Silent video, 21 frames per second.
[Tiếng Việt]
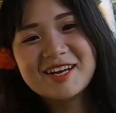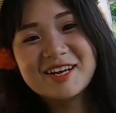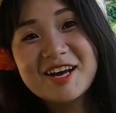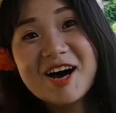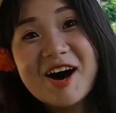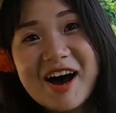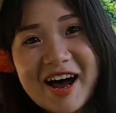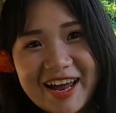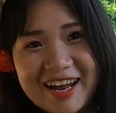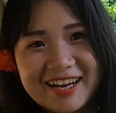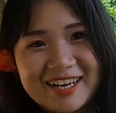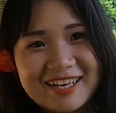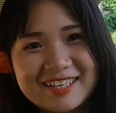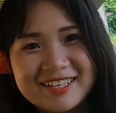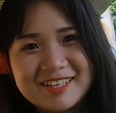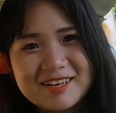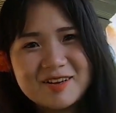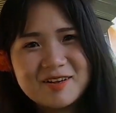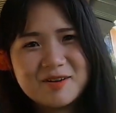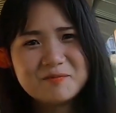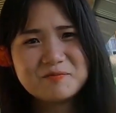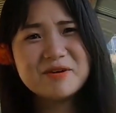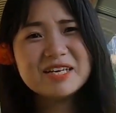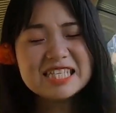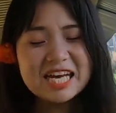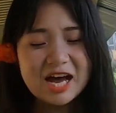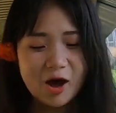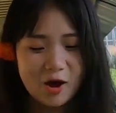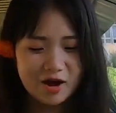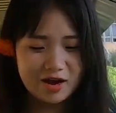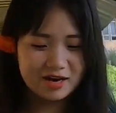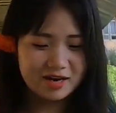Ơi, bây
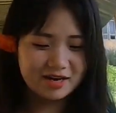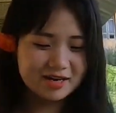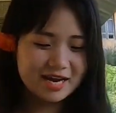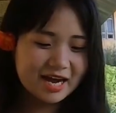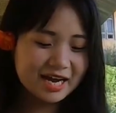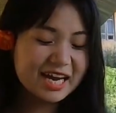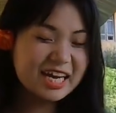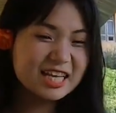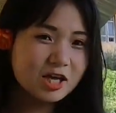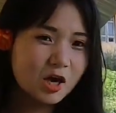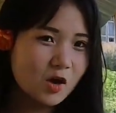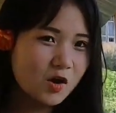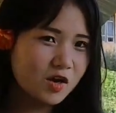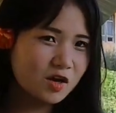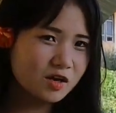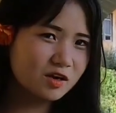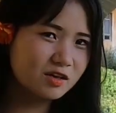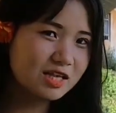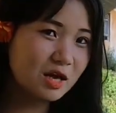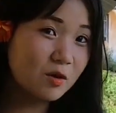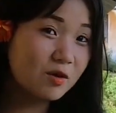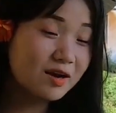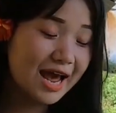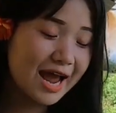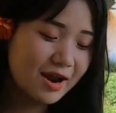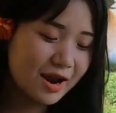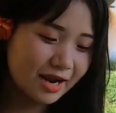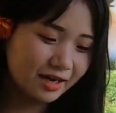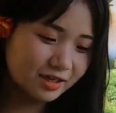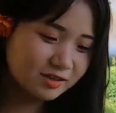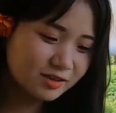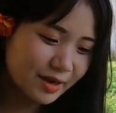giờ đăng ít rồi, người ta không like
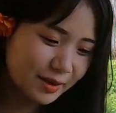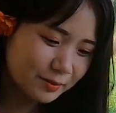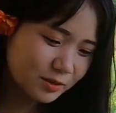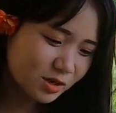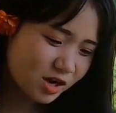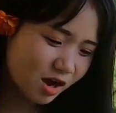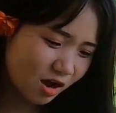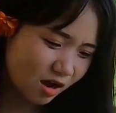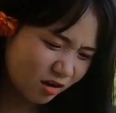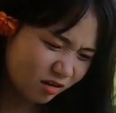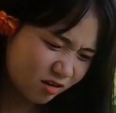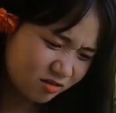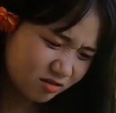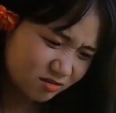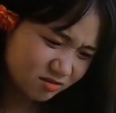ảnh với em nữa rồi.